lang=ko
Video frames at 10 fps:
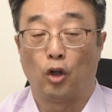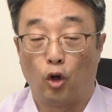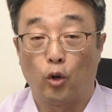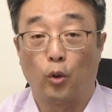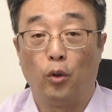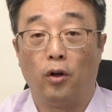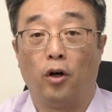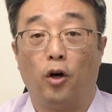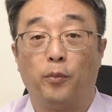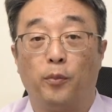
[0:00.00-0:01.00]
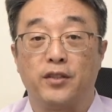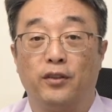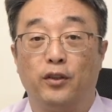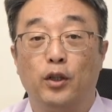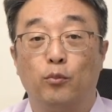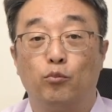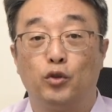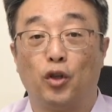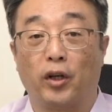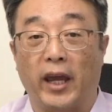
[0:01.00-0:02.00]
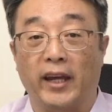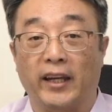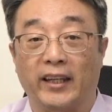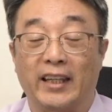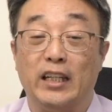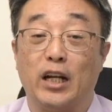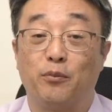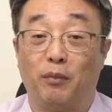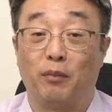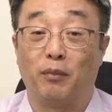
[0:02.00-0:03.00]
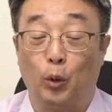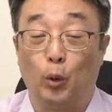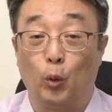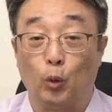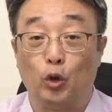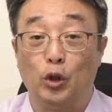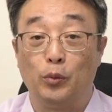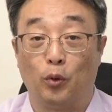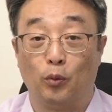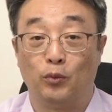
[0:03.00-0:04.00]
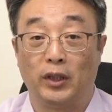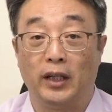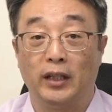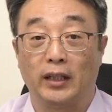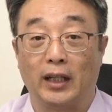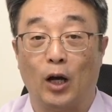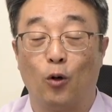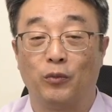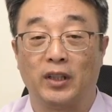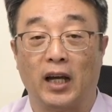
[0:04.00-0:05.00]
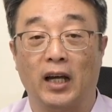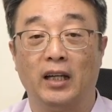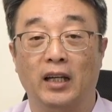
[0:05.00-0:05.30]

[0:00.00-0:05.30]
영어로 어비스는 무적행이라는 말로 오늘 본문에 나옵니다.